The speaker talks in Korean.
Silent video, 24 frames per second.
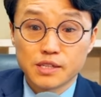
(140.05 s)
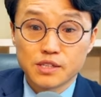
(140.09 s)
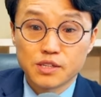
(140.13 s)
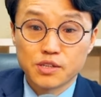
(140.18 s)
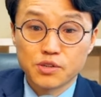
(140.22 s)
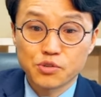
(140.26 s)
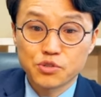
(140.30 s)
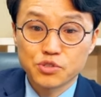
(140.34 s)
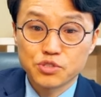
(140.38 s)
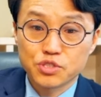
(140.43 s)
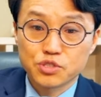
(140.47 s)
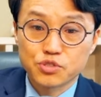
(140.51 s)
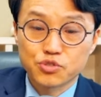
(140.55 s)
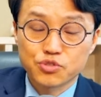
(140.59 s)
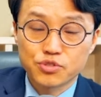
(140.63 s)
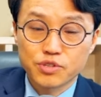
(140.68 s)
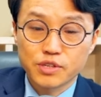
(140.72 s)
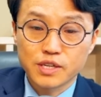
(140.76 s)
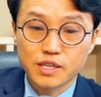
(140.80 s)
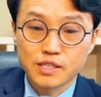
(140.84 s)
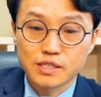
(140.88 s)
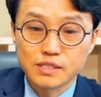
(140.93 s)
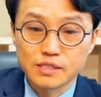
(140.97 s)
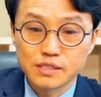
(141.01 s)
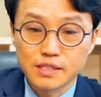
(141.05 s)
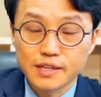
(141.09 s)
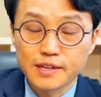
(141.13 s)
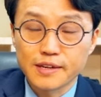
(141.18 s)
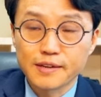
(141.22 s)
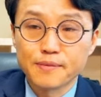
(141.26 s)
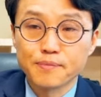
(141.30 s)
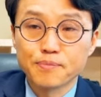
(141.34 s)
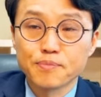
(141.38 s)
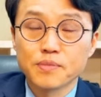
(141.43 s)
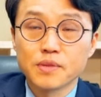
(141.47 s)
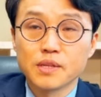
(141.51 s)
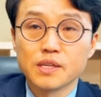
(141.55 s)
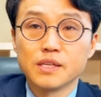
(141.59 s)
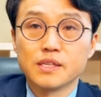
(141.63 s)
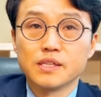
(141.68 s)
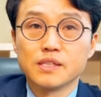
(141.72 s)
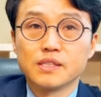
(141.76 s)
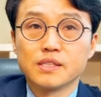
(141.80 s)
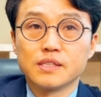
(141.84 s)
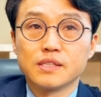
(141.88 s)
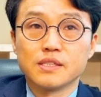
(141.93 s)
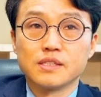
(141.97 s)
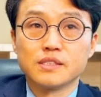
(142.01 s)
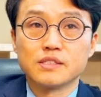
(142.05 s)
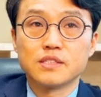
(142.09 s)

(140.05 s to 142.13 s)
결혼식 주례가 있는데 예,